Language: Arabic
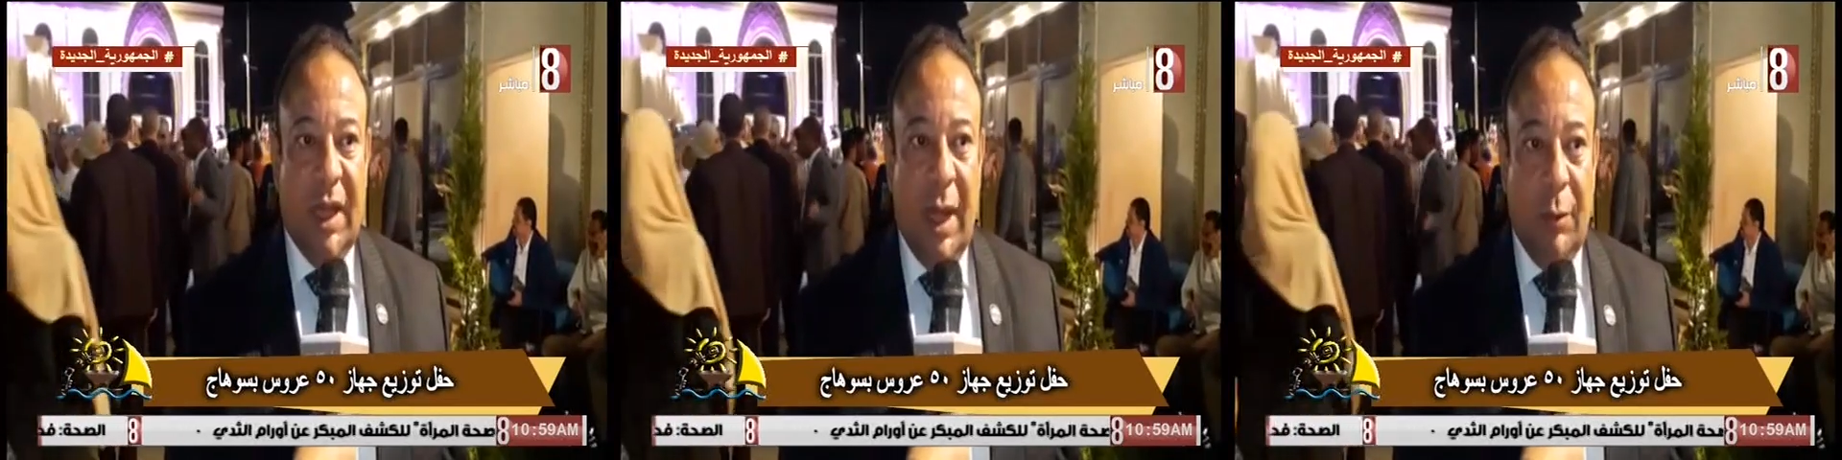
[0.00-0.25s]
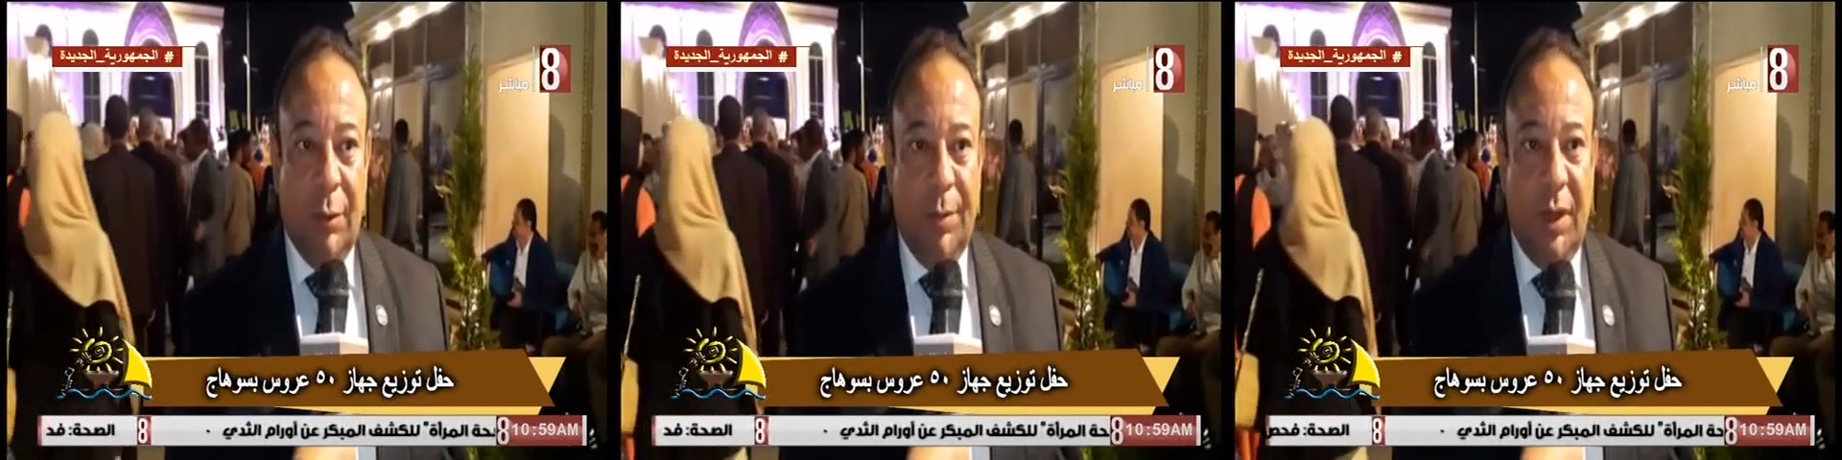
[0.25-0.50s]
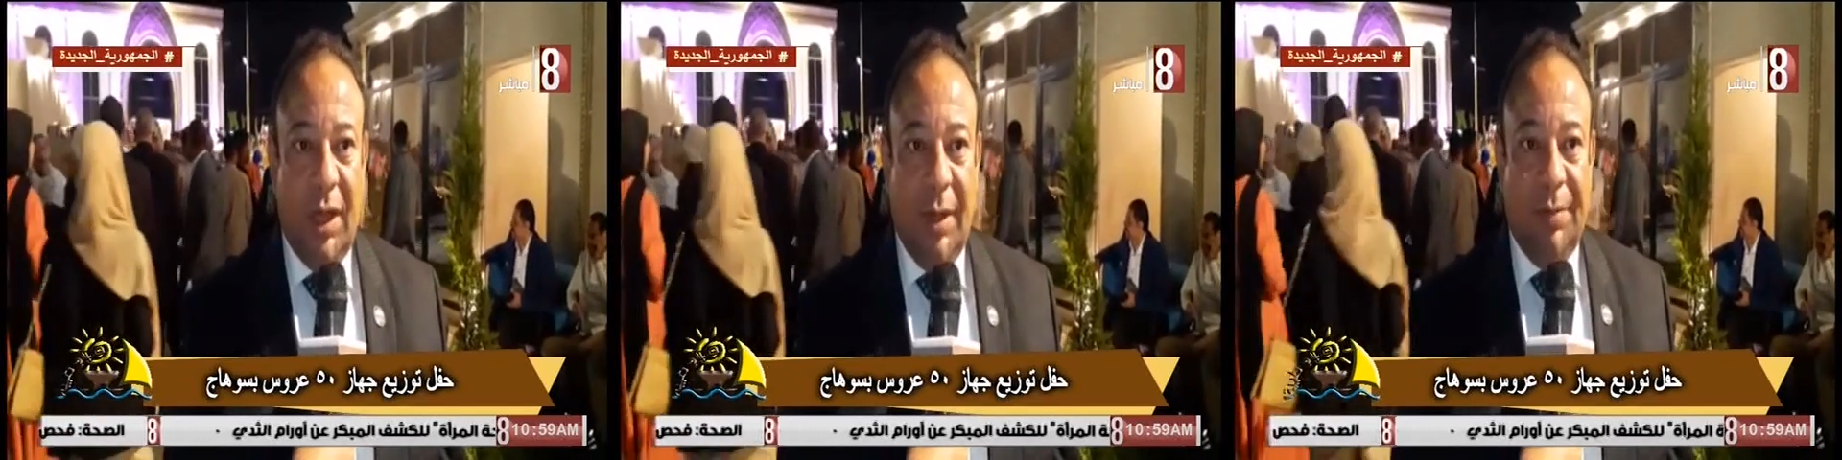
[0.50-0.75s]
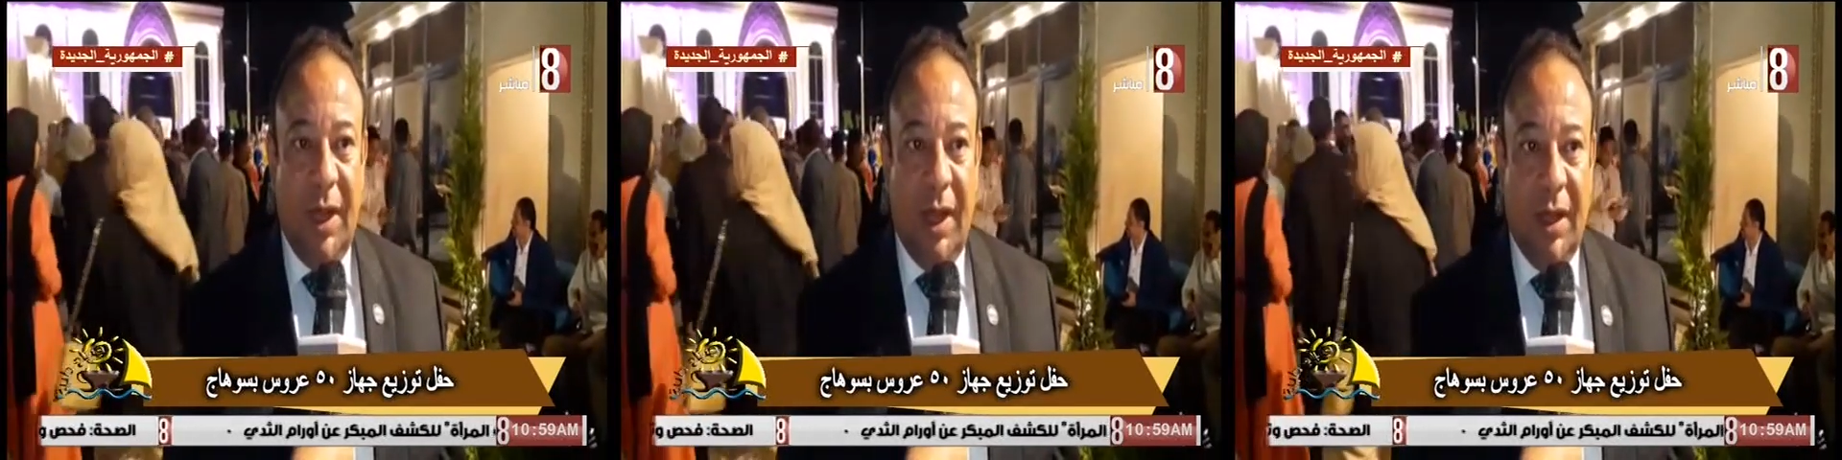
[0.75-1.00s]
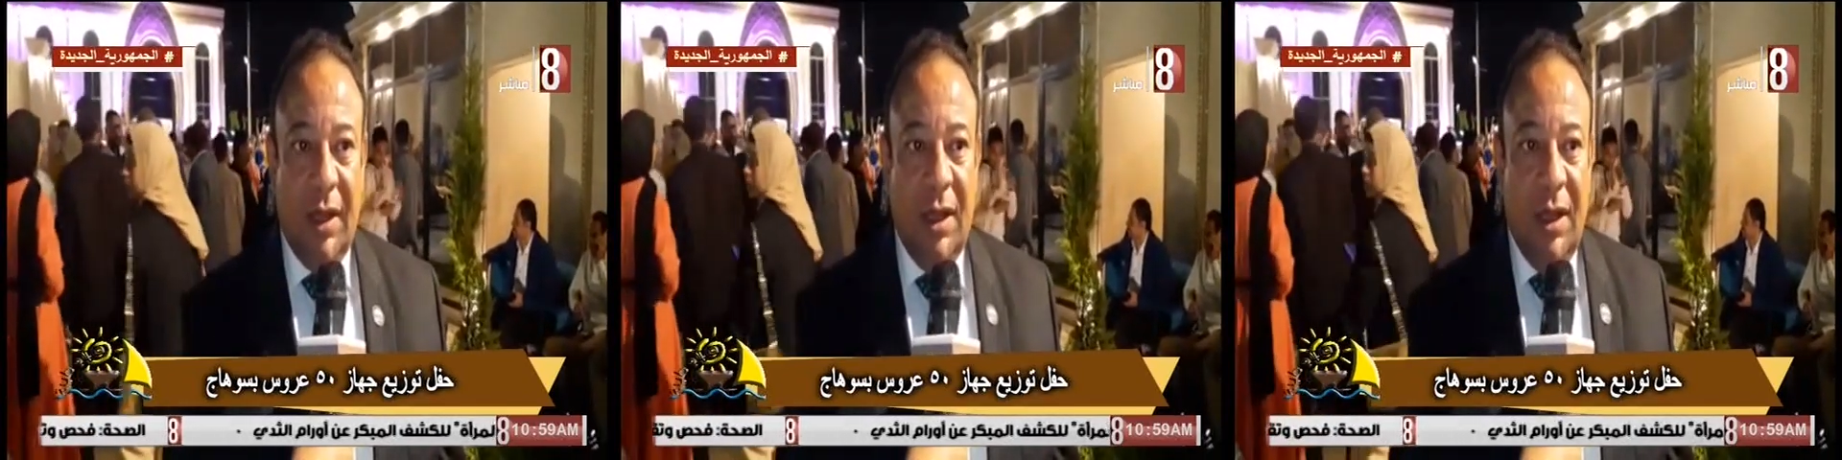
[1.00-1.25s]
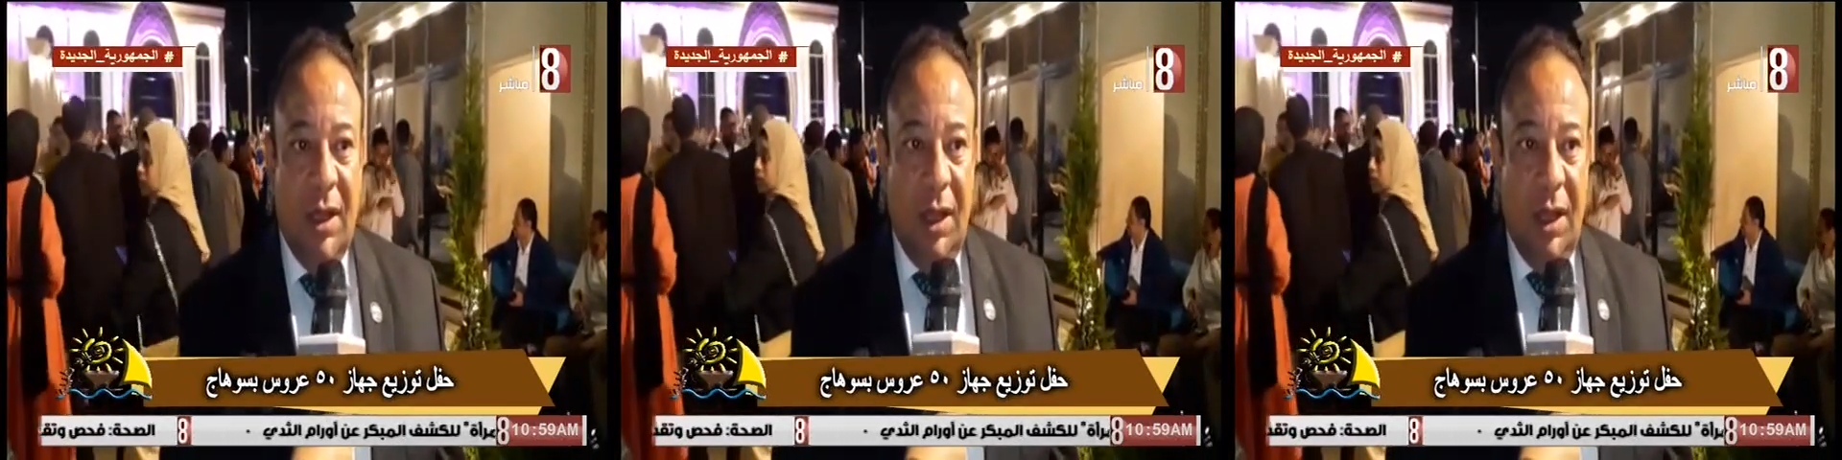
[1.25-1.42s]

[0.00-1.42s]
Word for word: التعاون بين ابناء